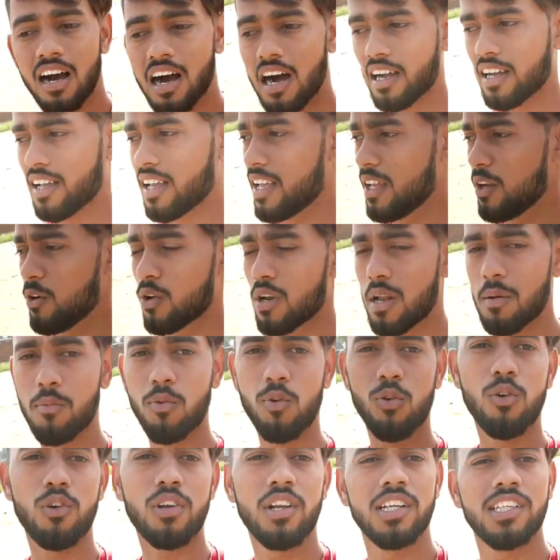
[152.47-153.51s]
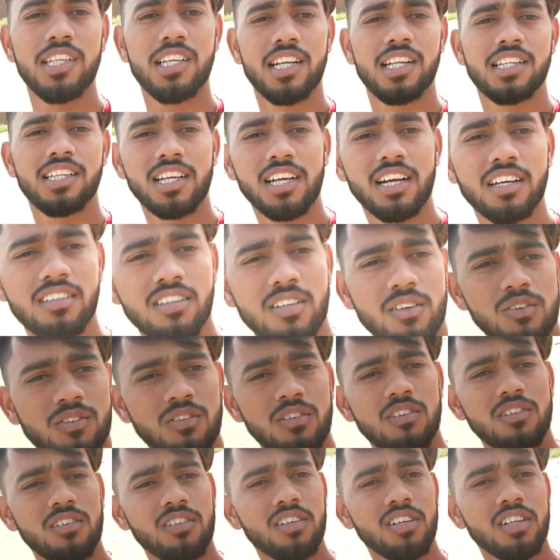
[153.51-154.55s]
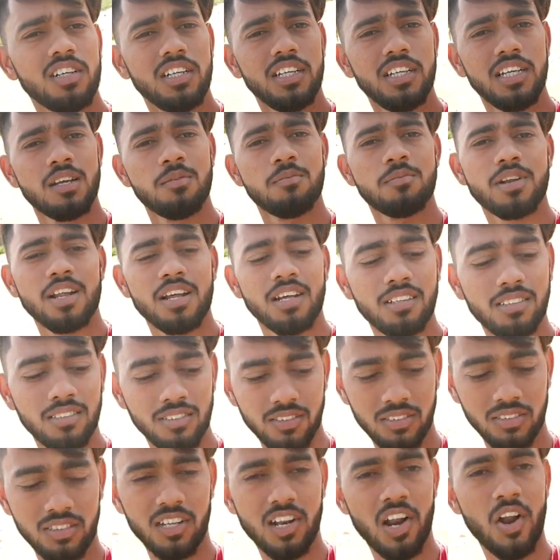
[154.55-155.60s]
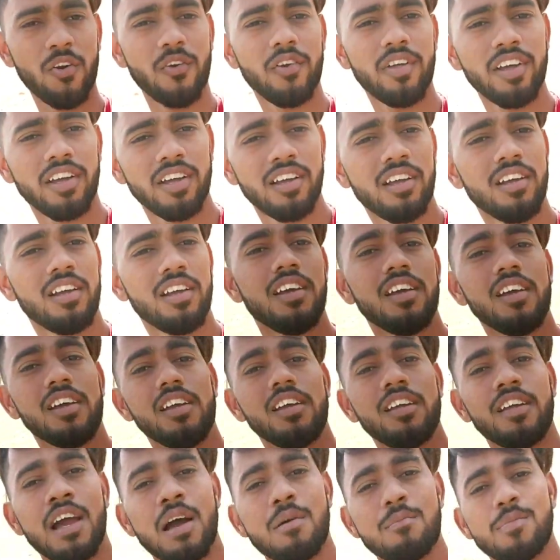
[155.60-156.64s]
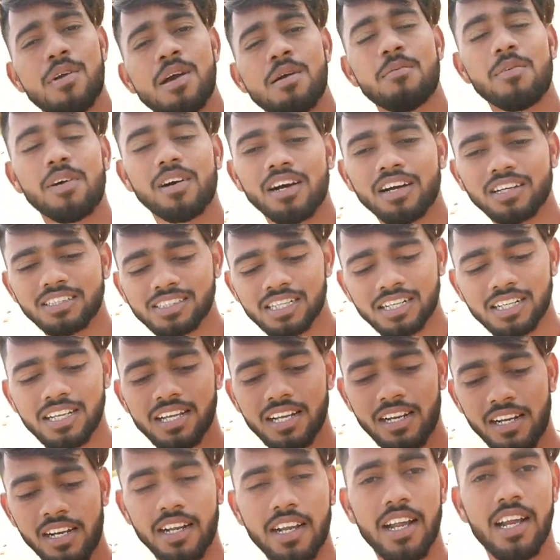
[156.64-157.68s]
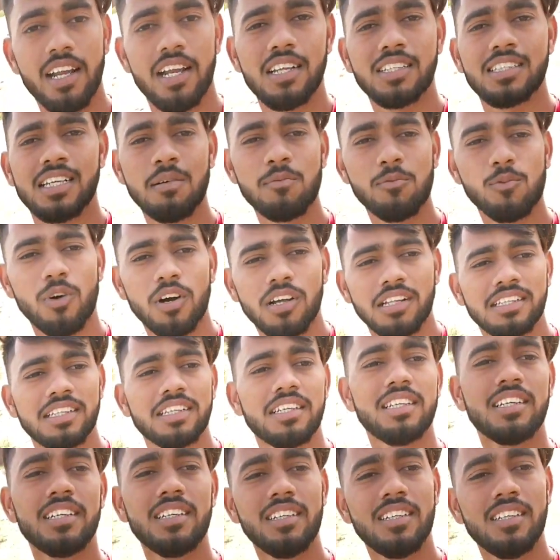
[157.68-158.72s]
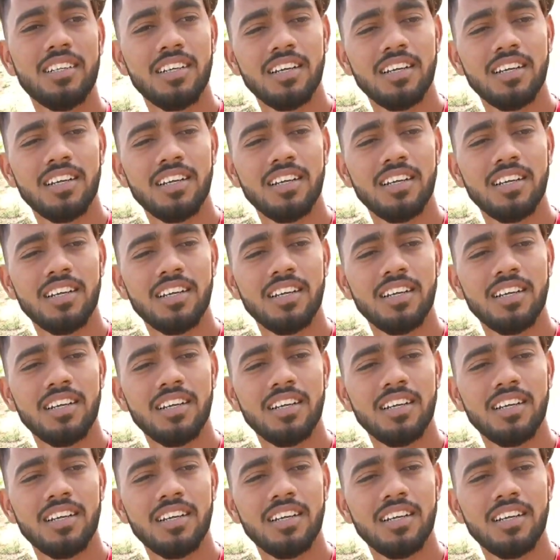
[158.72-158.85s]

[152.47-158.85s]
आगे की ओर आपको और नज़र दिखाता हूँ ये मेरा ग्राउंड है यहाँ पर हम अक्सर क्रिकेट खेलने शाम को आते हैं